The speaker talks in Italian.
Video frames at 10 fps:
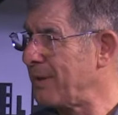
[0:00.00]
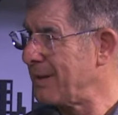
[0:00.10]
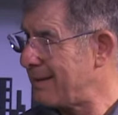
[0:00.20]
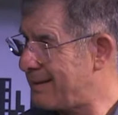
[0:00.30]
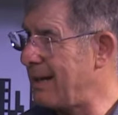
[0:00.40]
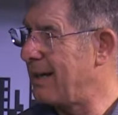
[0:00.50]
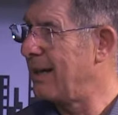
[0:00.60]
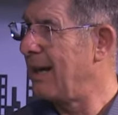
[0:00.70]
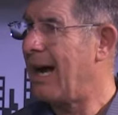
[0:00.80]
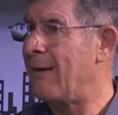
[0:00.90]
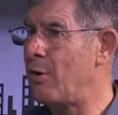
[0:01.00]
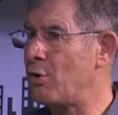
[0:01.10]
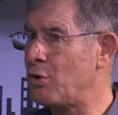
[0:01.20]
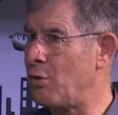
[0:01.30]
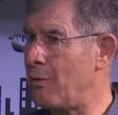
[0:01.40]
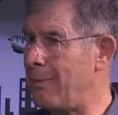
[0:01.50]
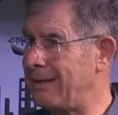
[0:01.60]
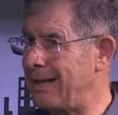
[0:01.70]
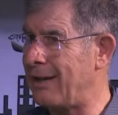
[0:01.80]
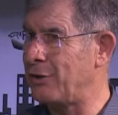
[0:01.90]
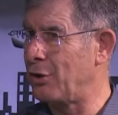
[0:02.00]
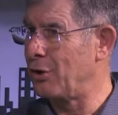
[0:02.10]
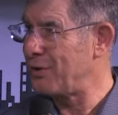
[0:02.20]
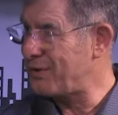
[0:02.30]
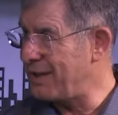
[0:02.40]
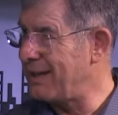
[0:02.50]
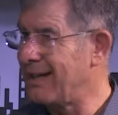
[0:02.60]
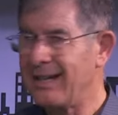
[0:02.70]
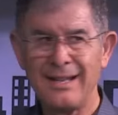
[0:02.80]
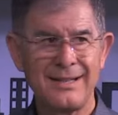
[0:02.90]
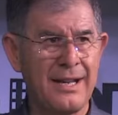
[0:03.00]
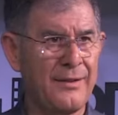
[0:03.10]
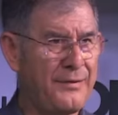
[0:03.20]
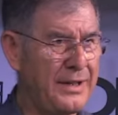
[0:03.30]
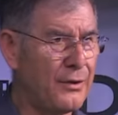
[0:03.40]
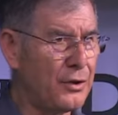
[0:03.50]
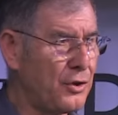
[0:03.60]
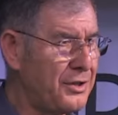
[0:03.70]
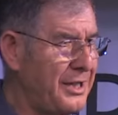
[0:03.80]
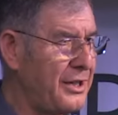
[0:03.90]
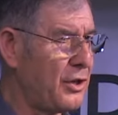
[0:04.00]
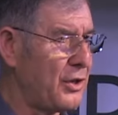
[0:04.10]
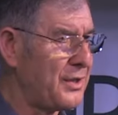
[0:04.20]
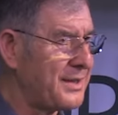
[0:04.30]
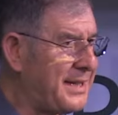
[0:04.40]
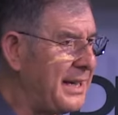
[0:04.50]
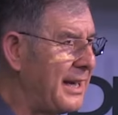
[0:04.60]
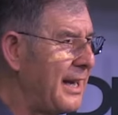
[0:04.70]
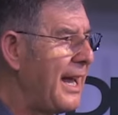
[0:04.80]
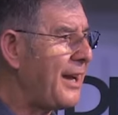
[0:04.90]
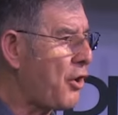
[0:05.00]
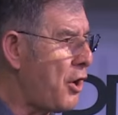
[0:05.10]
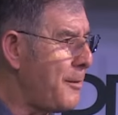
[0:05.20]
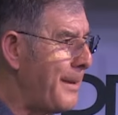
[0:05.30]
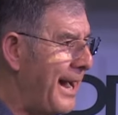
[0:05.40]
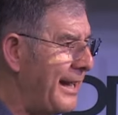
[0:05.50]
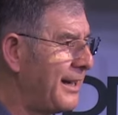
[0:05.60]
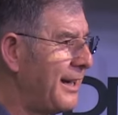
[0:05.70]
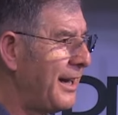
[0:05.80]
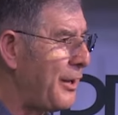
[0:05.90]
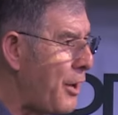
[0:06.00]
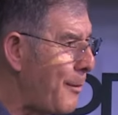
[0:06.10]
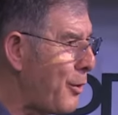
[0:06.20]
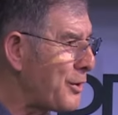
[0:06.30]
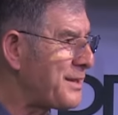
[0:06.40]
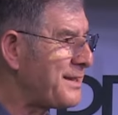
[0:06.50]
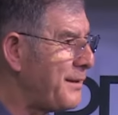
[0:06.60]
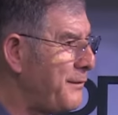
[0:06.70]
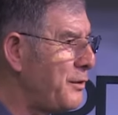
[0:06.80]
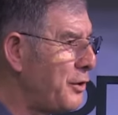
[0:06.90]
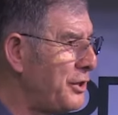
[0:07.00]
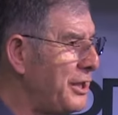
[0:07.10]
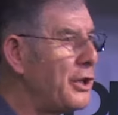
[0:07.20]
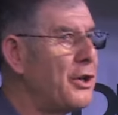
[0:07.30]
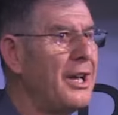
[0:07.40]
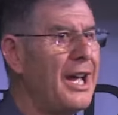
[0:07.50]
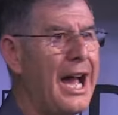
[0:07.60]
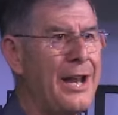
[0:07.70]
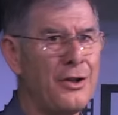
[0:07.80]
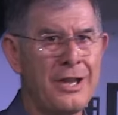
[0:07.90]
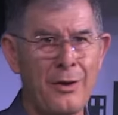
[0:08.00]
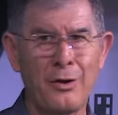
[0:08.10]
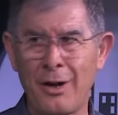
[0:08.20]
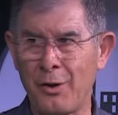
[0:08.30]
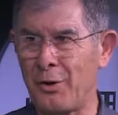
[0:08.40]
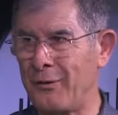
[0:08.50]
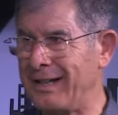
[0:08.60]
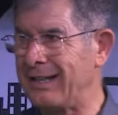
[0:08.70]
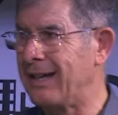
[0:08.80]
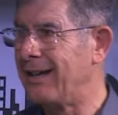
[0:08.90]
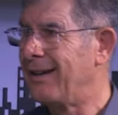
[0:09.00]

Sì. Avevano ricevuto un mandato? Sì. Servivano Dio? Sì. E come mai? Erano apostoli, servivano Dio, hanno dato la loro vita.